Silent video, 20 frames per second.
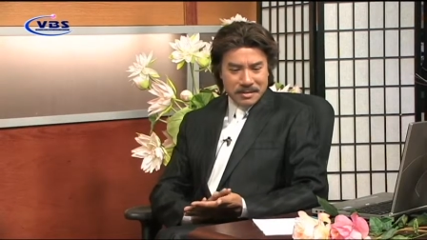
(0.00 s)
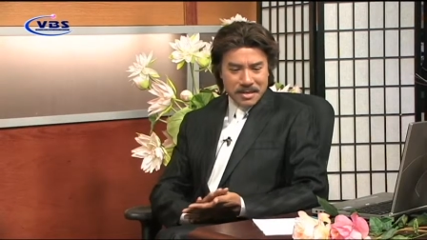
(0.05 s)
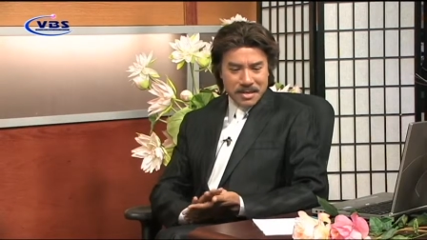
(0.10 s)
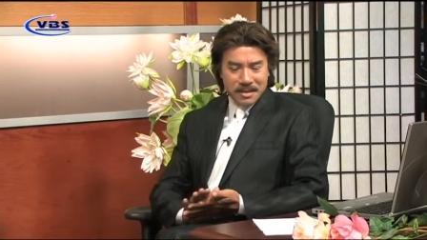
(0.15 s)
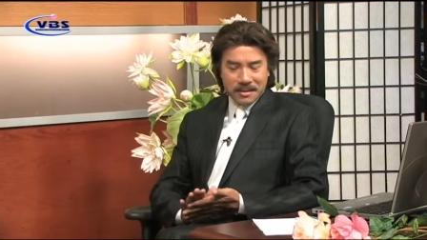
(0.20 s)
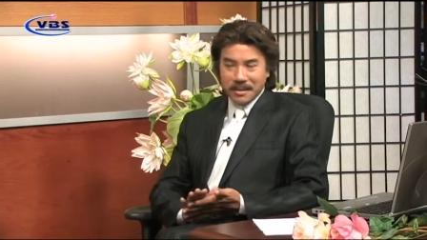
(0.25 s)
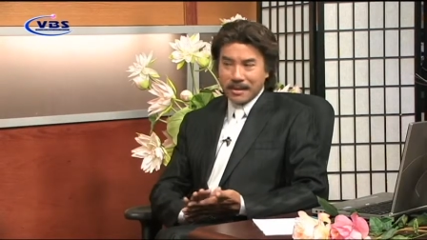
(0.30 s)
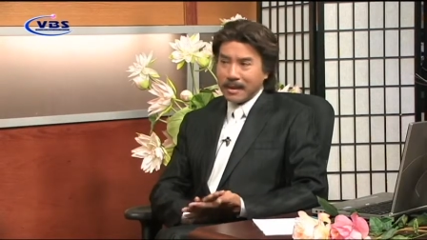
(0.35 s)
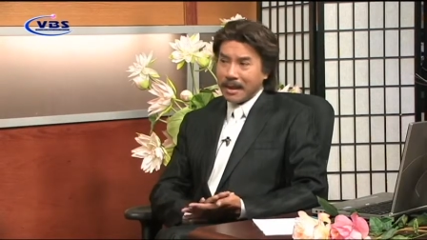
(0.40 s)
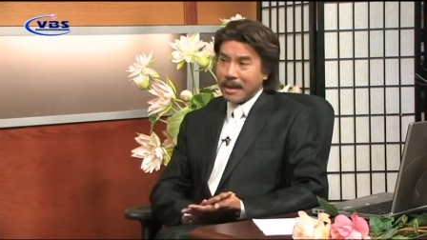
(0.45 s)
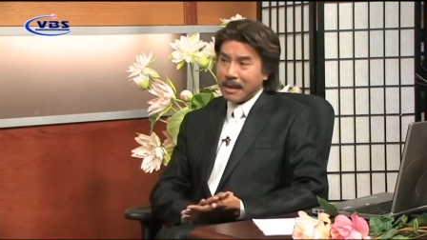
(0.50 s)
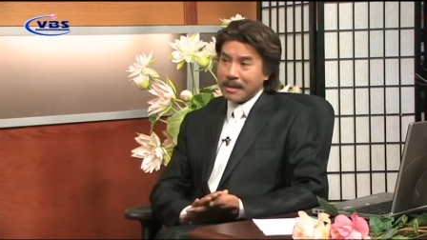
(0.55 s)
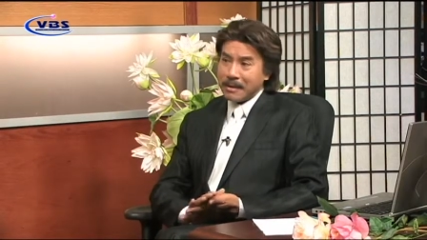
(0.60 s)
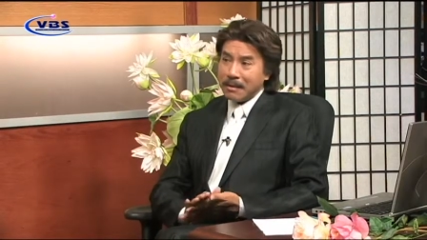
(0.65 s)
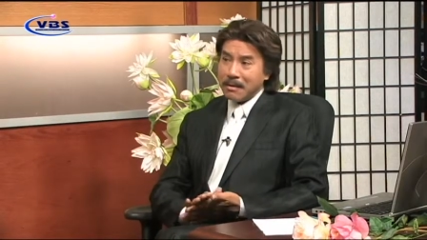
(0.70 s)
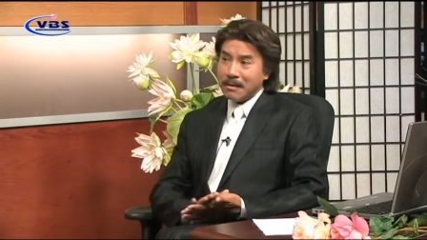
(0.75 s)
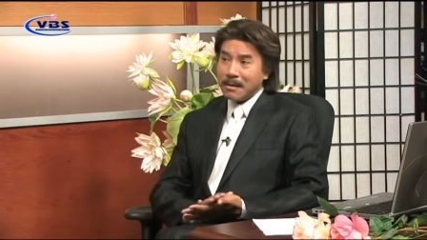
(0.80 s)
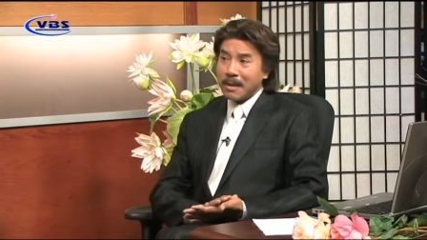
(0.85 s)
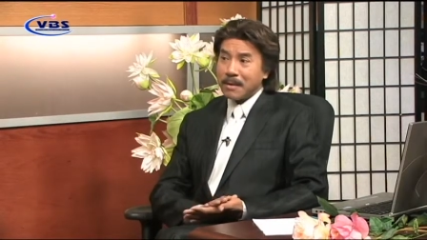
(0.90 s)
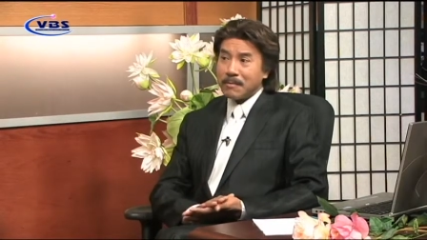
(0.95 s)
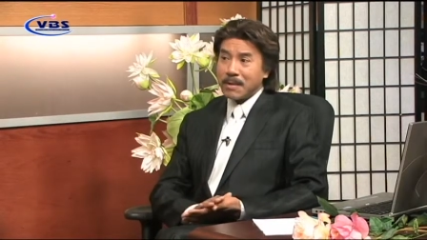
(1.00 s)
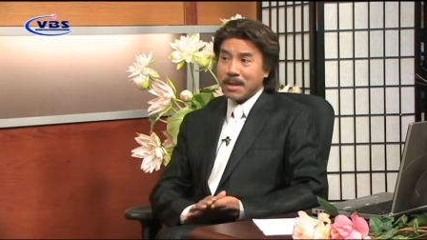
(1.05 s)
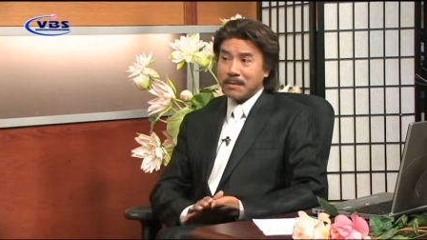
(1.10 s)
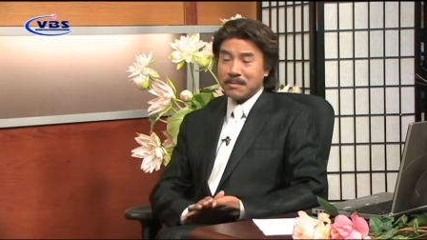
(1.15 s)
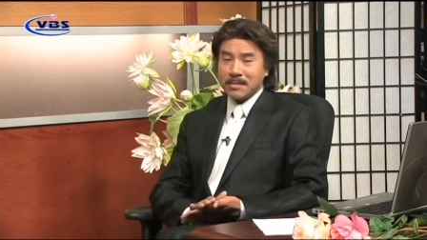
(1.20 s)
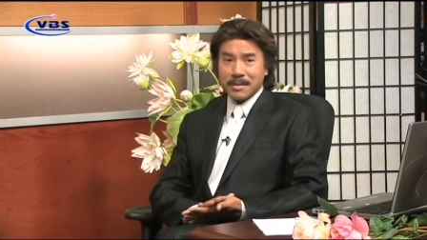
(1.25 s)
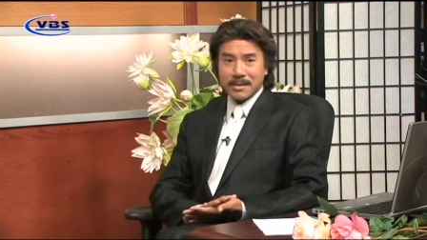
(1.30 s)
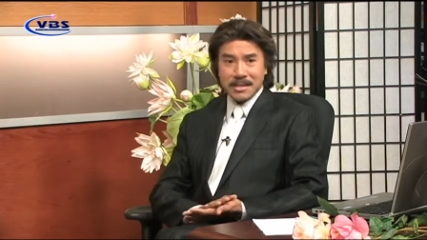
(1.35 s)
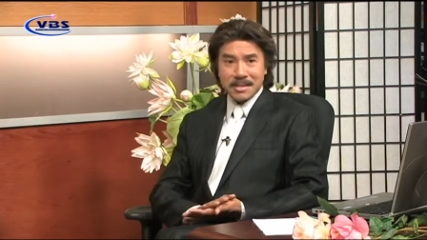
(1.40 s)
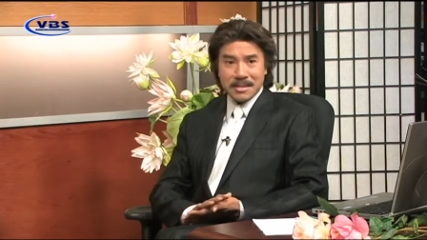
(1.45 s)
chờ cái ngày đó em
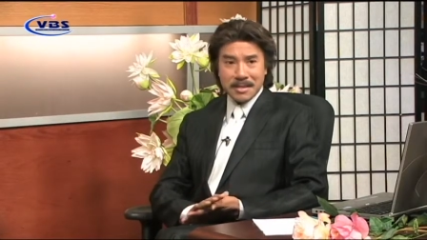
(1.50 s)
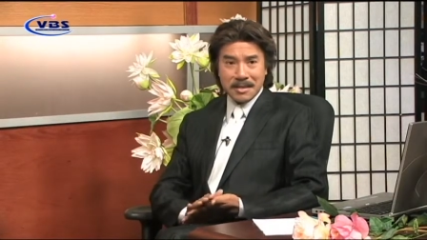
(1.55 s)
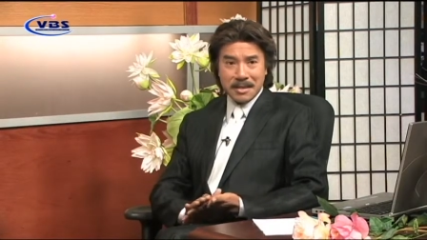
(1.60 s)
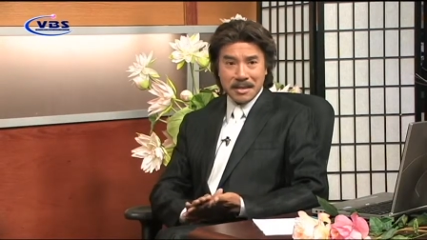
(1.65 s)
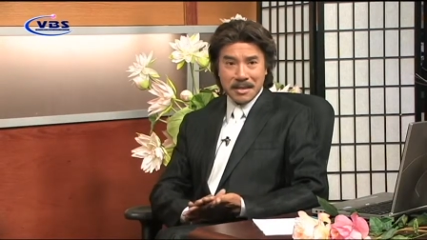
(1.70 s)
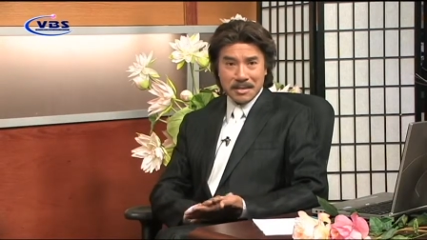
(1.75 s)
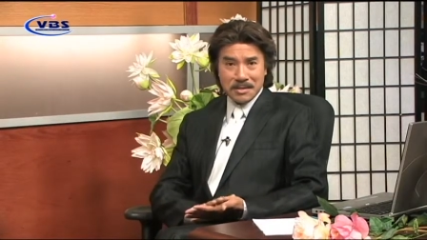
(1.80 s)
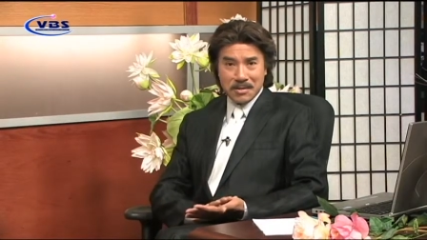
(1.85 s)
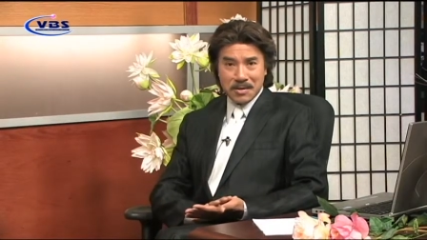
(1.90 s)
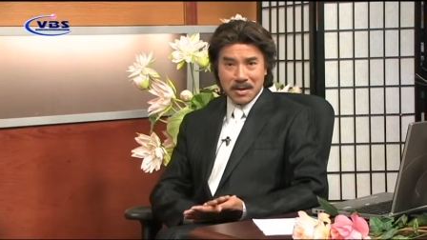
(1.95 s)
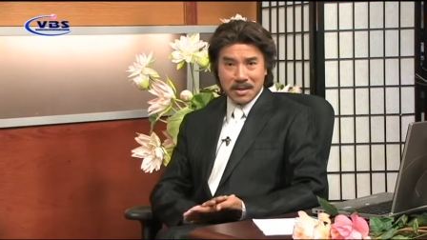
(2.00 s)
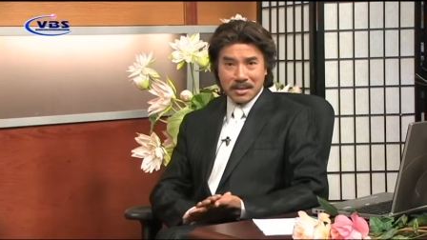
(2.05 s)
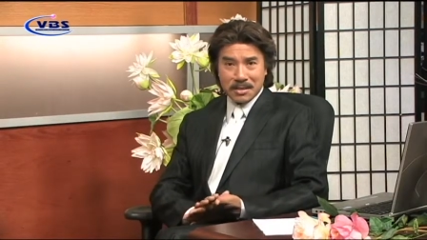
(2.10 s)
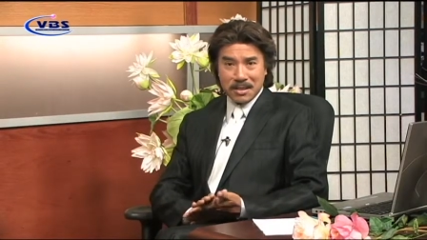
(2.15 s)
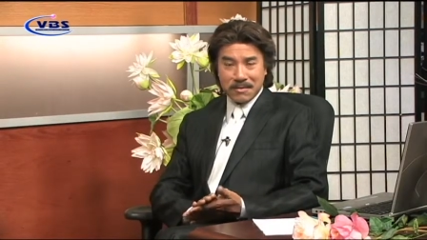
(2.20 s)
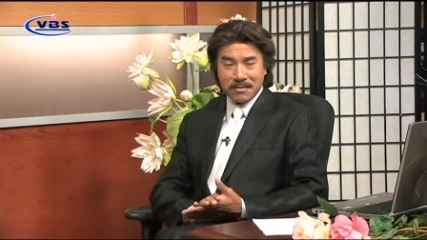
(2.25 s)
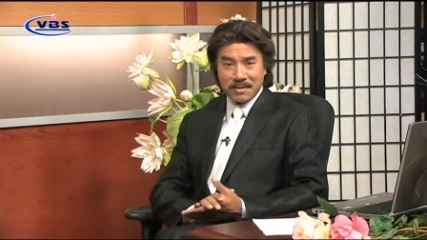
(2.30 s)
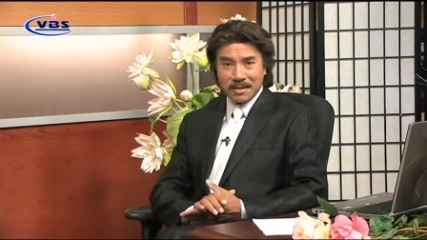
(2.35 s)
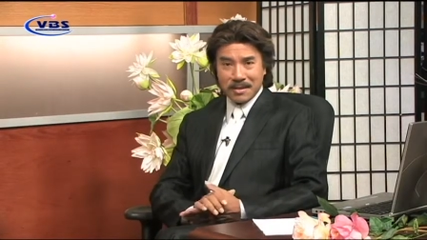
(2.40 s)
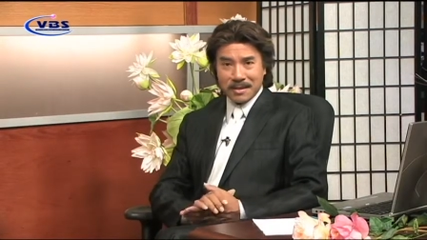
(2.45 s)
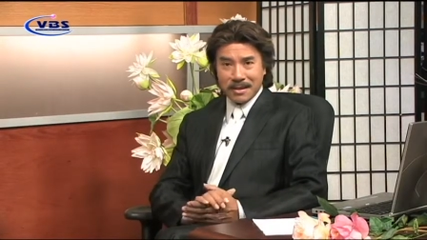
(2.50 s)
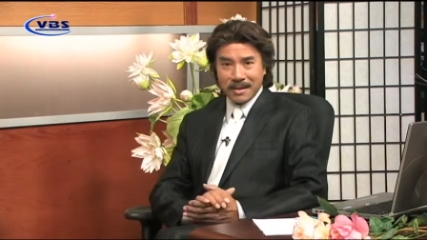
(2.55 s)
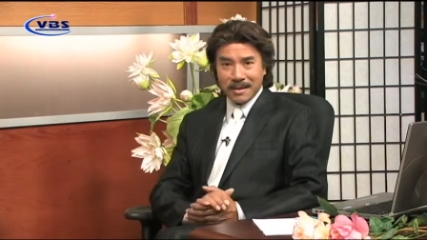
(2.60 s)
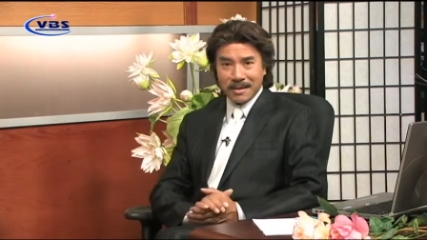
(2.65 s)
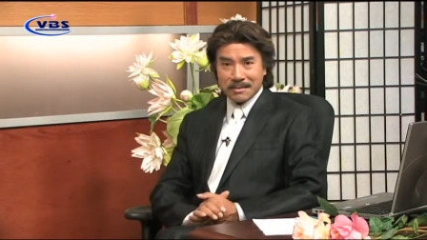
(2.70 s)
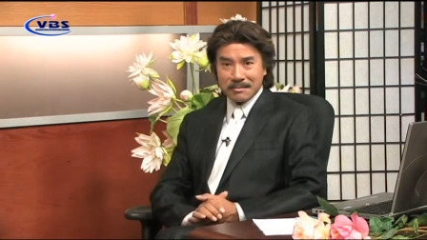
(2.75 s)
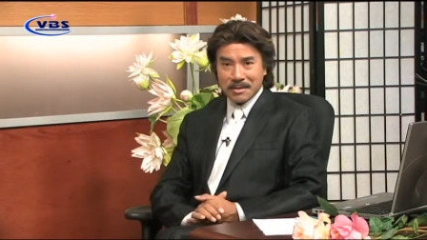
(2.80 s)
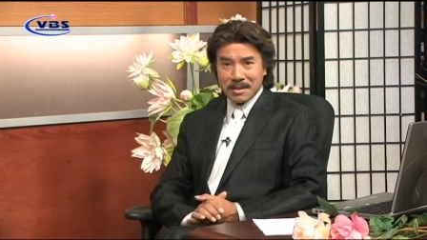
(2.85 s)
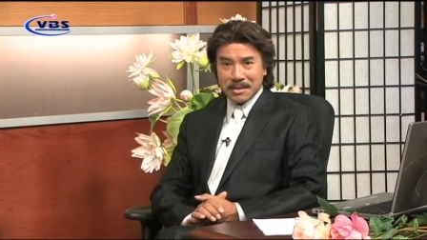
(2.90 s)
đem cái cd đến cho anh là tại vì uh,